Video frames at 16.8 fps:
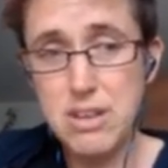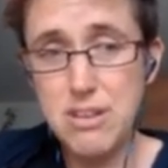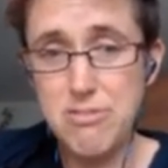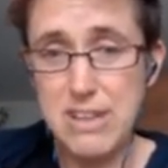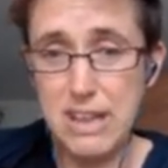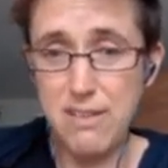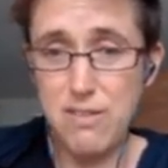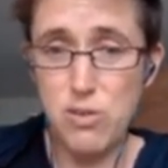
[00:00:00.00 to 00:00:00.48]

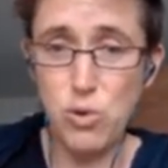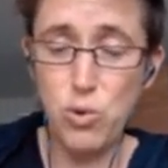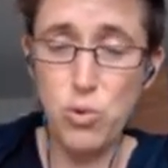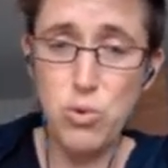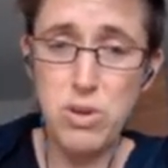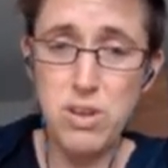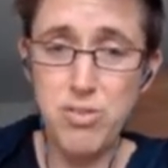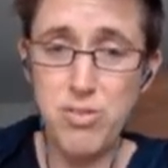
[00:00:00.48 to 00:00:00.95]
welches doch
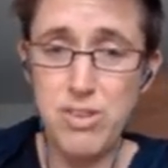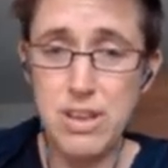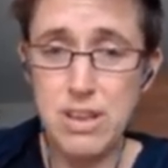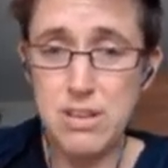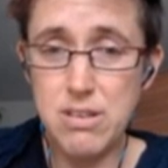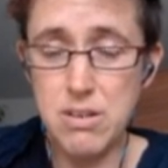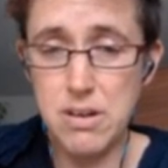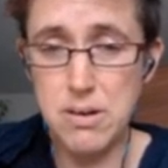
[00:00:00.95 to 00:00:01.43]

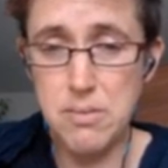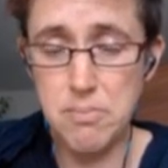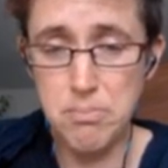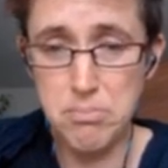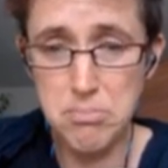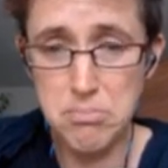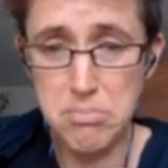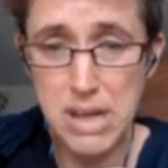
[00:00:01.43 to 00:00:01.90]
ungefähr
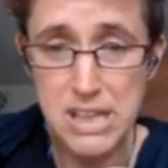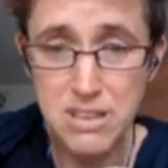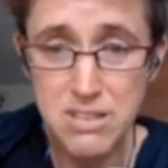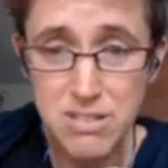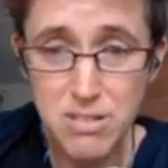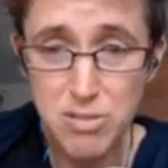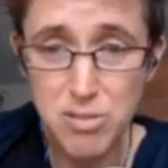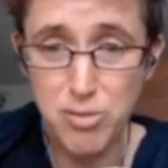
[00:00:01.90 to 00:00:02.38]
ähm,
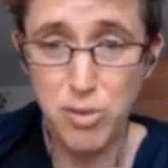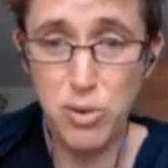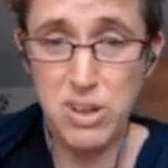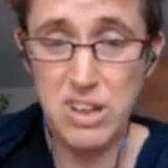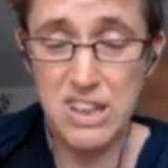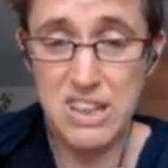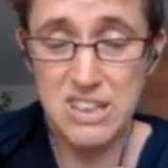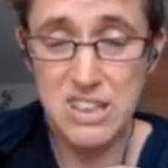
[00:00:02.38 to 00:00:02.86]
meinen
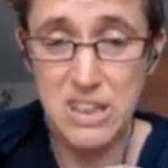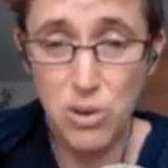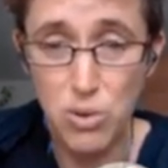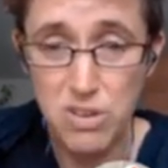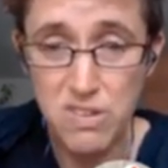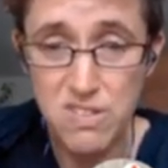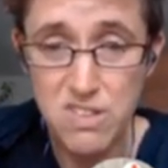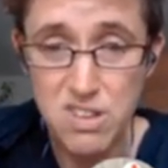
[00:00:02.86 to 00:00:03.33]
vorher
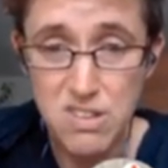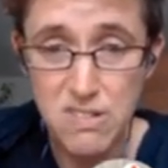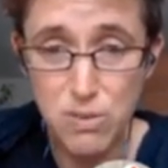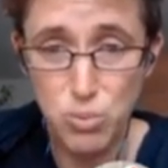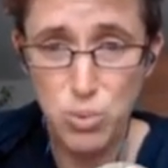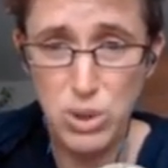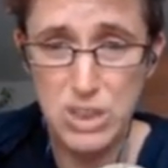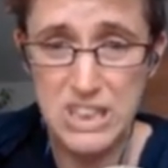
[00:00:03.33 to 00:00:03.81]
geäußerten
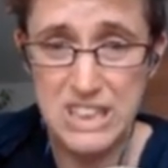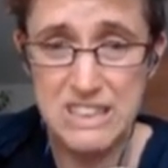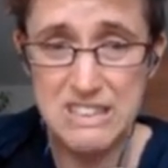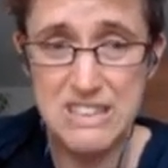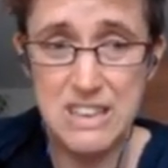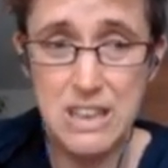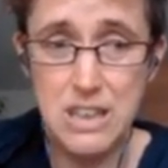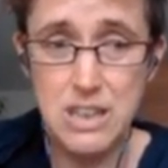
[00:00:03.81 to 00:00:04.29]

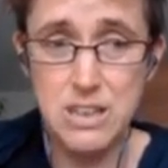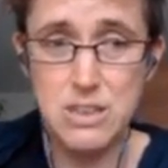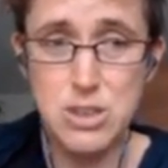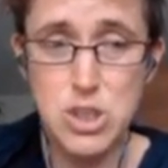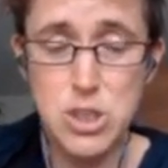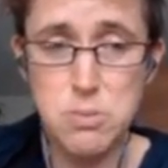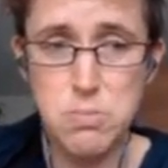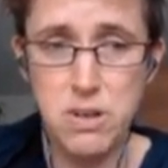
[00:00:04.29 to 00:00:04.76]
Suchkriterien
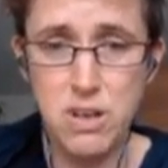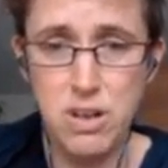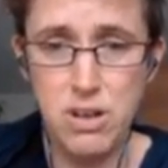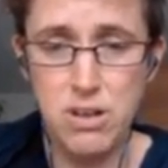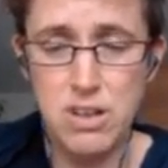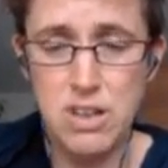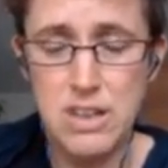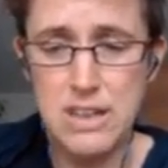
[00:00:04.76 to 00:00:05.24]

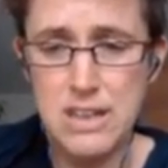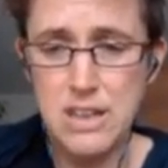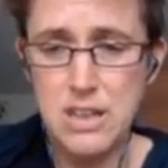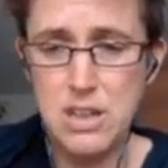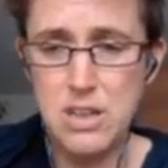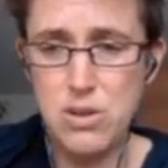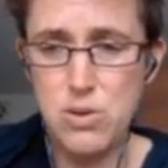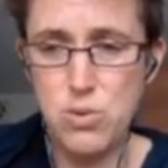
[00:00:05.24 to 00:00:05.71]
entsprach.
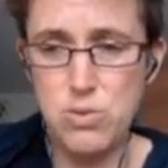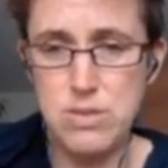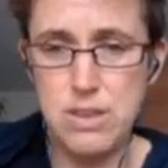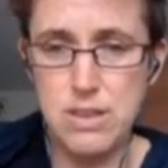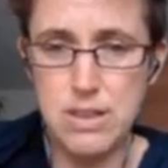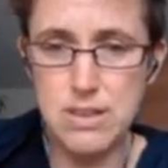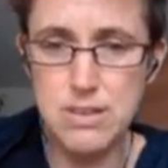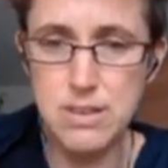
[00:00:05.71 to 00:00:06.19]
Und
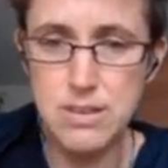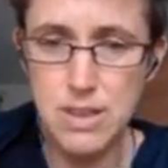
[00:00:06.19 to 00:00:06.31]
ich hatte